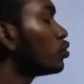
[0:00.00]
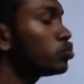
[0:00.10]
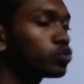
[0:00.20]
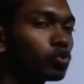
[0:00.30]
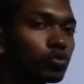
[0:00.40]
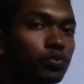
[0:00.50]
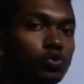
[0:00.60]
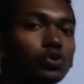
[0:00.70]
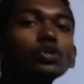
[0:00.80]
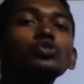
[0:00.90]
ইউজ করব
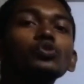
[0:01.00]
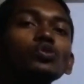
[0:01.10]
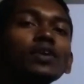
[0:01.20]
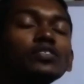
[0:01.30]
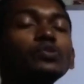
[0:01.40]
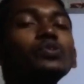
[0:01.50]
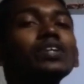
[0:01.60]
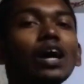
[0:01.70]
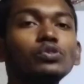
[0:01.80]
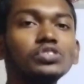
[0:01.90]
শুধুমাত্র
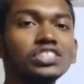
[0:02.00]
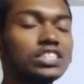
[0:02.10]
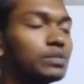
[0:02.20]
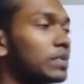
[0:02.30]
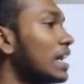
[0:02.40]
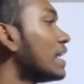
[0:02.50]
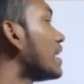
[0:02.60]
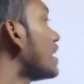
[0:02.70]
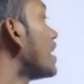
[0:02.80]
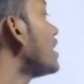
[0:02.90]
রাউন্ড শেপ
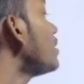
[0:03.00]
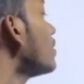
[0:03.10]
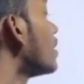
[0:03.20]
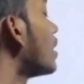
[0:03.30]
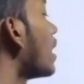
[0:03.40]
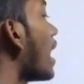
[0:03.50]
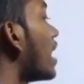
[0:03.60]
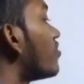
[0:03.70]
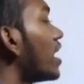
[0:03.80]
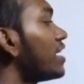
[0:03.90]
এই
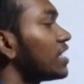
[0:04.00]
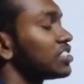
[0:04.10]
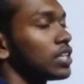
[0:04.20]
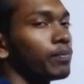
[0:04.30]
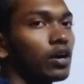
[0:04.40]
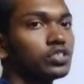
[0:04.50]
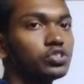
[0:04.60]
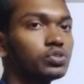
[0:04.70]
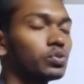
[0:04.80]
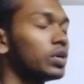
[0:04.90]
অ্যাডভান্টেজটা পাওয়ার
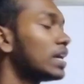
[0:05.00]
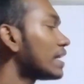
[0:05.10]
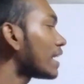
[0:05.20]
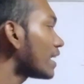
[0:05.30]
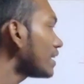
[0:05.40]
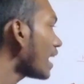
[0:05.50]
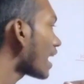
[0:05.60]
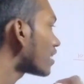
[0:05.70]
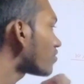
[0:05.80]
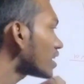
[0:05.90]
জন্য এই
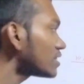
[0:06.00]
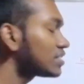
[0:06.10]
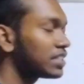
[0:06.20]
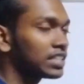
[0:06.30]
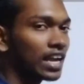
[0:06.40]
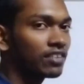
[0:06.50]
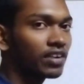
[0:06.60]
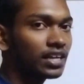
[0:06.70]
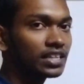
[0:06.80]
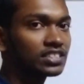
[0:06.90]
অ্যাডভান্স
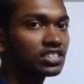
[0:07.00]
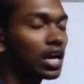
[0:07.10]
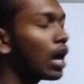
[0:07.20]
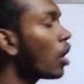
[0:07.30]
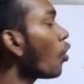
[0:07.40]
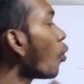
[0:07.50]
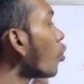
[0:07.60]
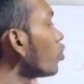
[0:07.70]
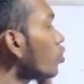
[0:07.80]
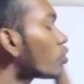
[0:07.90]
অ্যাডভান্টেজটা
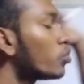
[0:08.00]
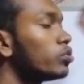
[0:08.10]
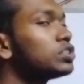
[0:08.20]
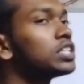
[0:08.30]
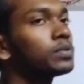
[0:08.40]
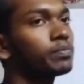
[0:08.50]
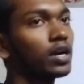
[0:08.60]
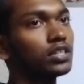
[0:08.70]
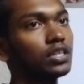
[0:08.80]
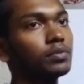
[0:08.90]
অন্য কোনো শেপে
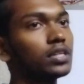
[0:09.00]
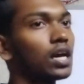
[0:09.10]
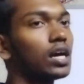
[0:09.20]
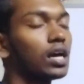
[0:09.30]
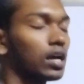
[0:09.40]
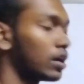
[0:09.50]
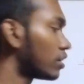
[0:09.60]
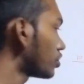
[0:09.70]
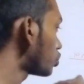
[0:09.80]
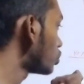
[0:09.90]
পাওয়া যাবে না
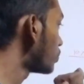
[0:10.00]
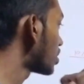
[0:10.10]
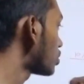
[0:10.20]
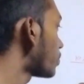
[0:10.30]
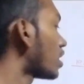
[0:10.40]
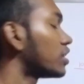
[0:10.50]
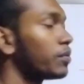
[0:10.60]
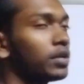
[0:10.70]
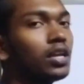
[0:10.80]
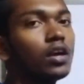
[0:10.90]
শুধুমাত্র পাওয়া
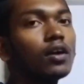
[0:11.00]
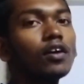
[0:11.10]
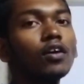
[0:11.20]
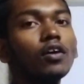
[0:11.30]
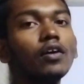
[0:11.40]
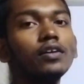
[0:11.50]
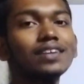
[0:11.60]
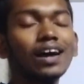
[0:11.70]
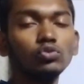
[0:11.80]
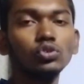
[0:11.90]
যাবে
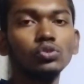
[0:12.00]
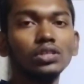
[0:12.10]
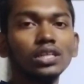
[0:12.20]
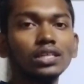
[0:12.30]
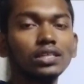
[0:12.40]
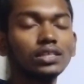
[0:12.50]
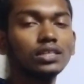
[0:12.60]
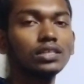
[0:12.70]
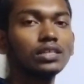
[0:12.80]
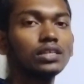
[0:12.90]
রাউন্ড হুইলে
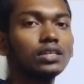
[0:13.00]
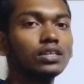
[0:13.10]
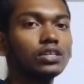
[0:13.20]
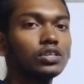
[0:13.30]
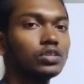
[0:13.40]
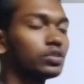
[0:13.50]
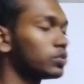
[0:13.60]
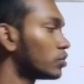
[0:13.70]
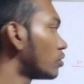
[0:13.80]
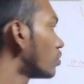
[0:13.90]

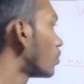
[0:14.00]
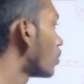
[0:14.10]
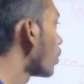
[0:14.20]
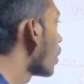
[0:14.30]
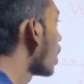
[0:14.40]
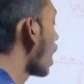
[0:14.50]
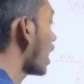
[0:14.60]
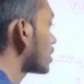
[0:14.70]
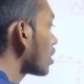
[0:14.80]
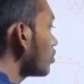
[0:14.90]
তো আশা